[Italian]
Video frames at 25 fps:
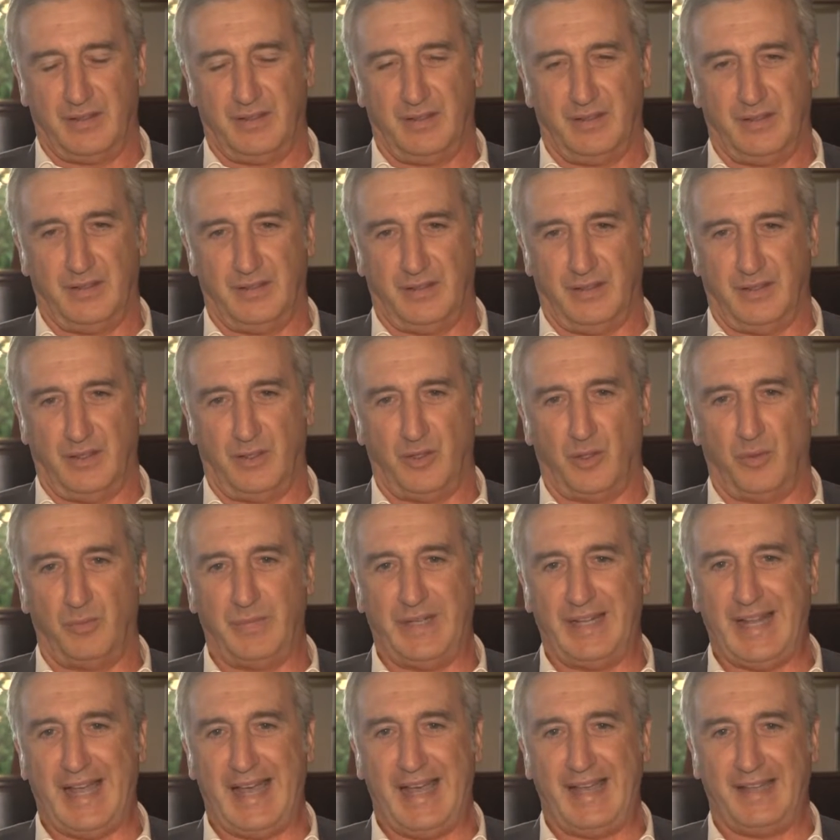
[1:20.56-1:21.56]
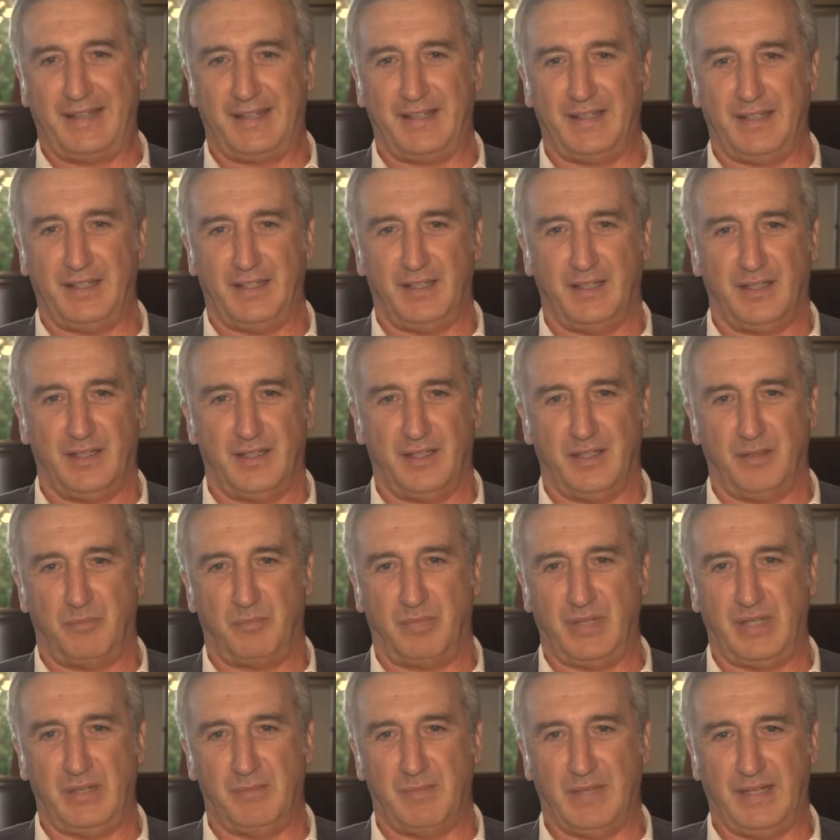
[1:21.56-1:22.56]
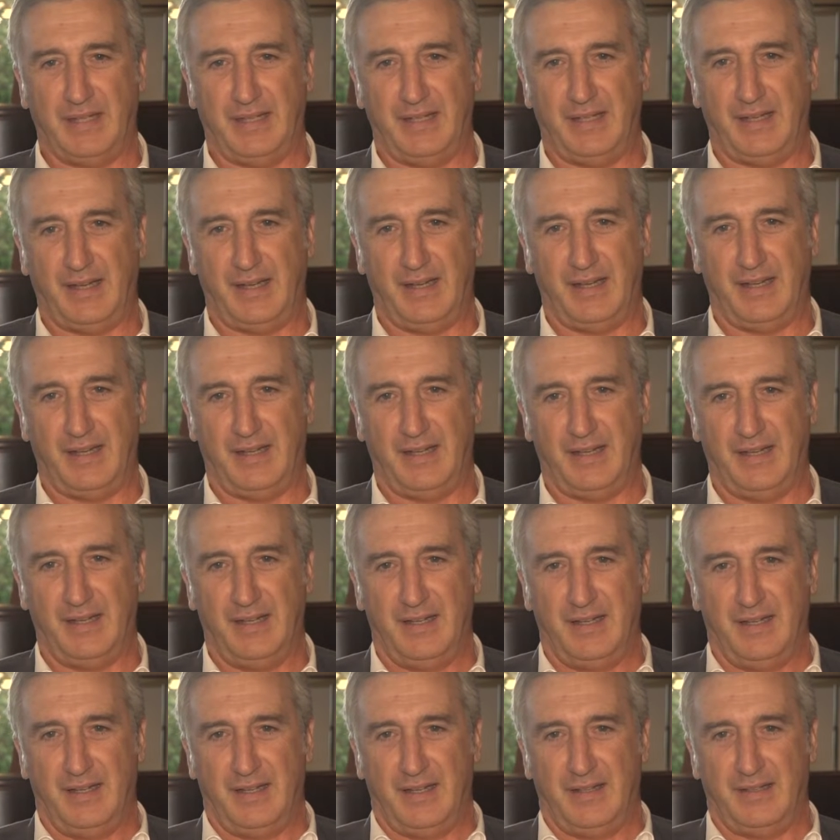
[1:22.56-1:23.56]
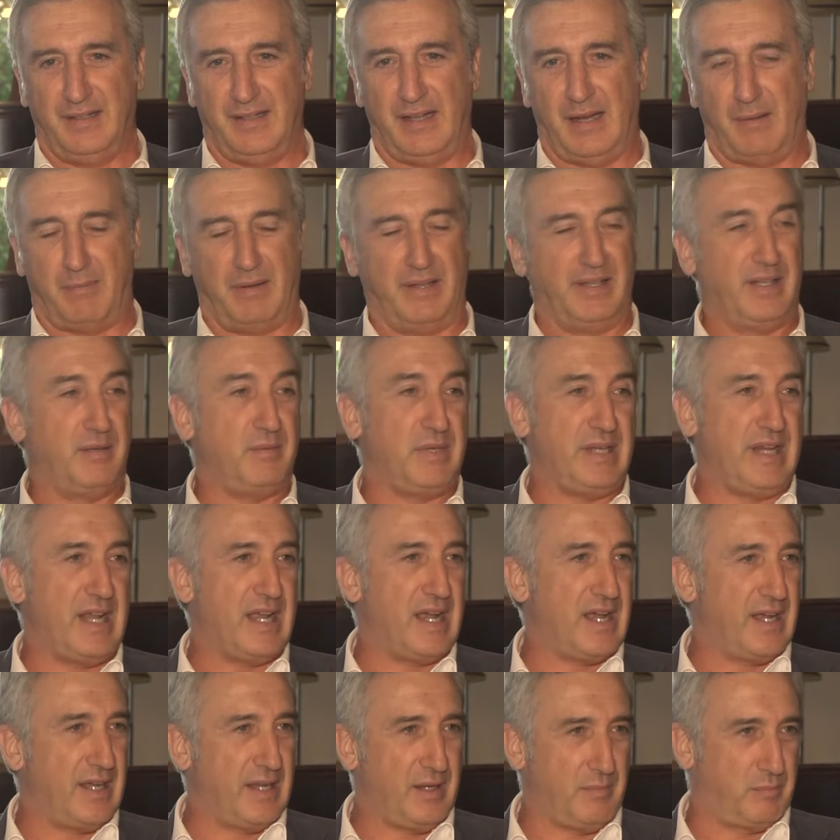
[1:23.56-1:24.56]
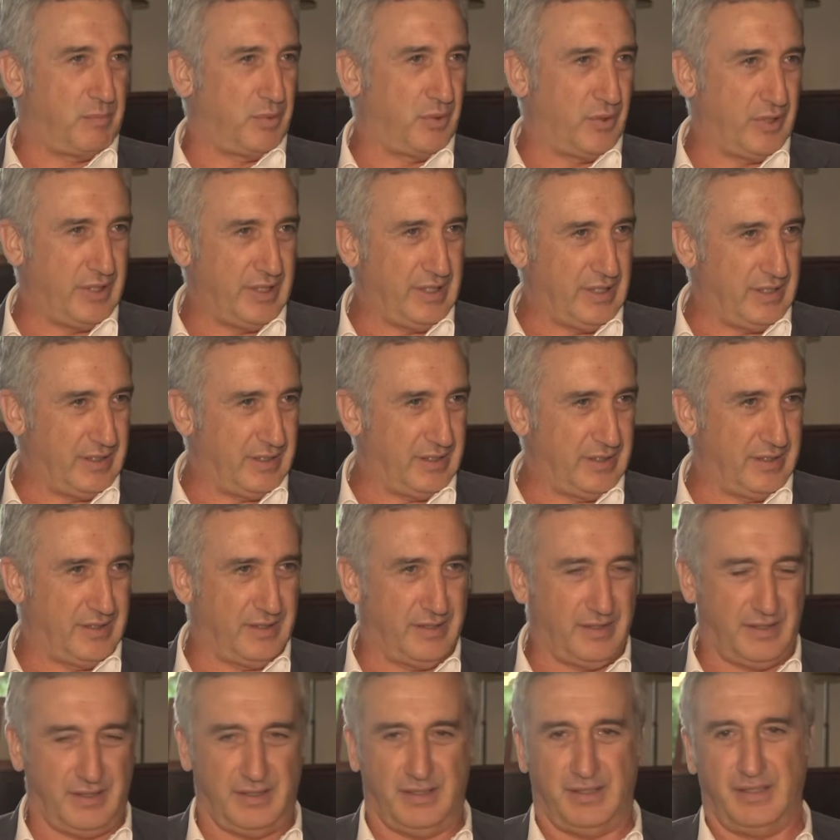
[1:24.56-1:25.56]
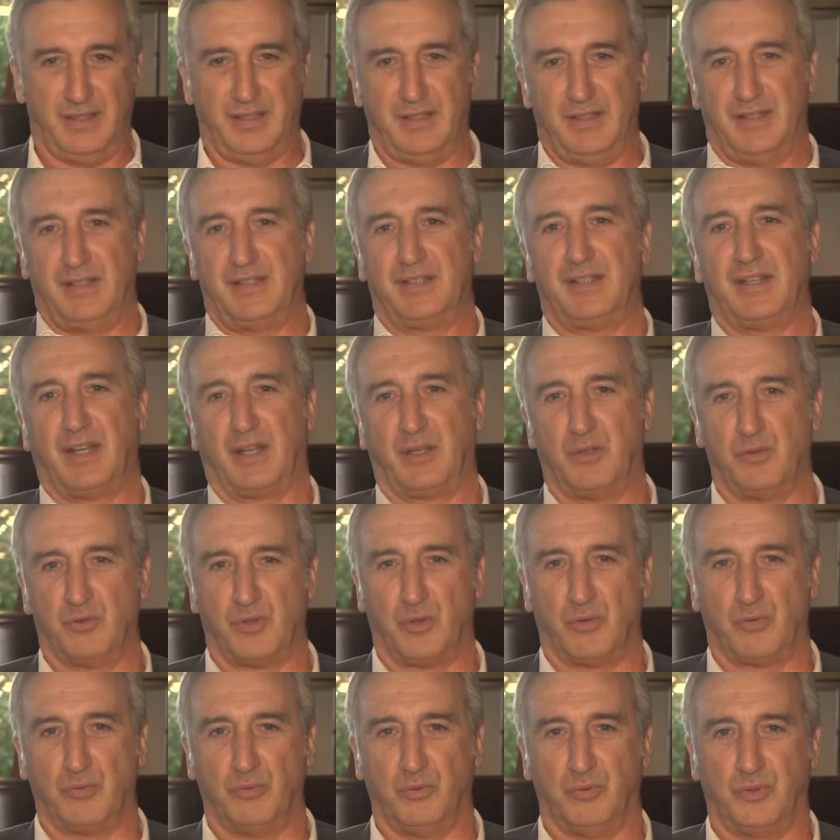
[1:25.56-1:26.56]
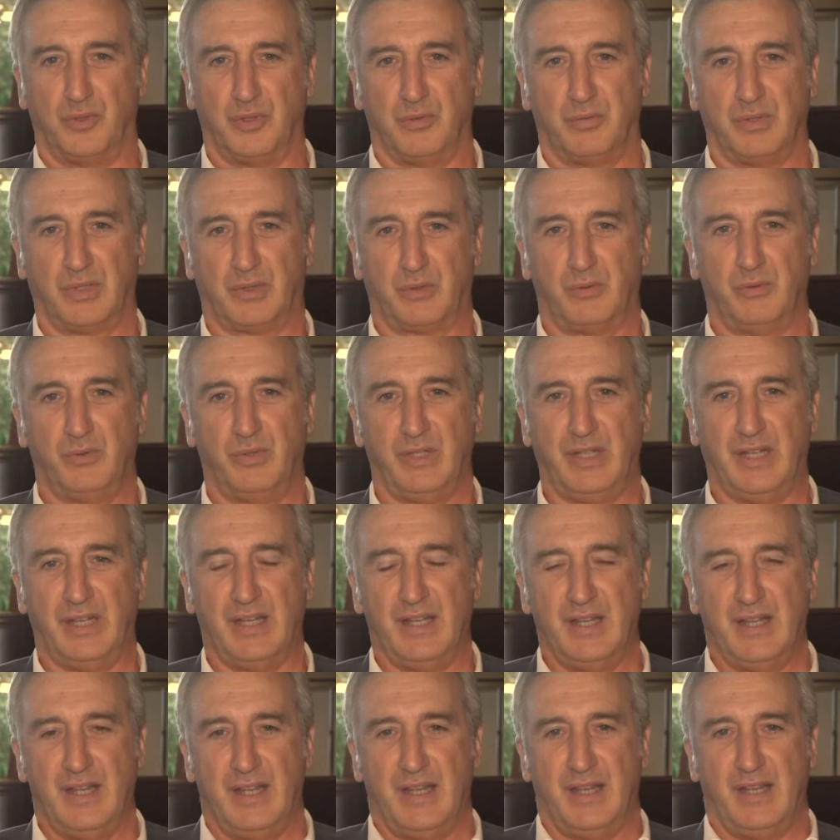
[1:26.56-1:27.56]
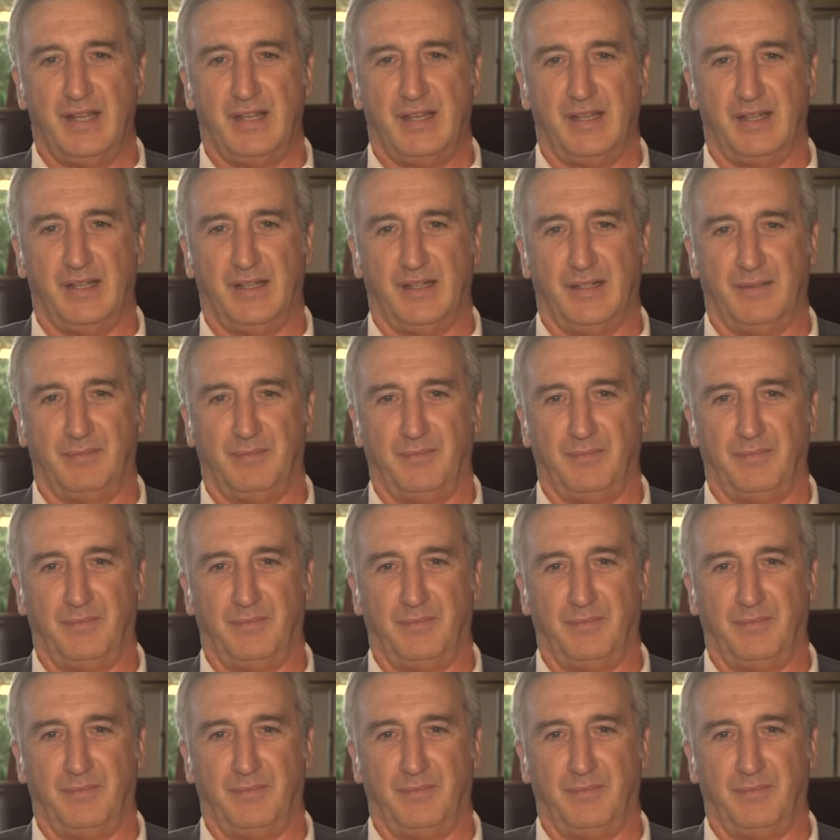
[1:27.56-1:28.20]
eh, nominati eh, prima del, della pandemia e poi eh, si è chiuso tutto, per cui ehm,